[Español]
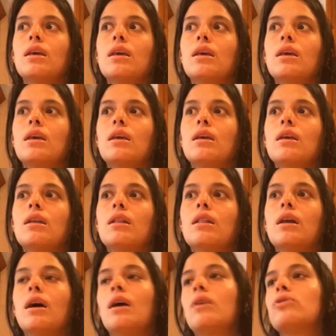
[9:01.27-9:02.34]
y
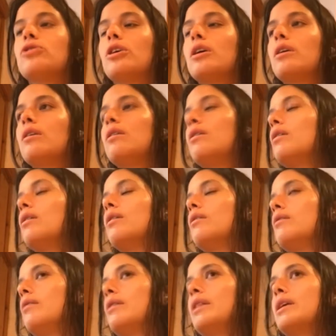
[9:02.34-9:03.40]
nada, o sea,
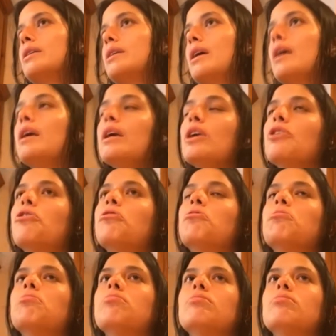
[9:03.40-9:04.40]
desde ahí yo,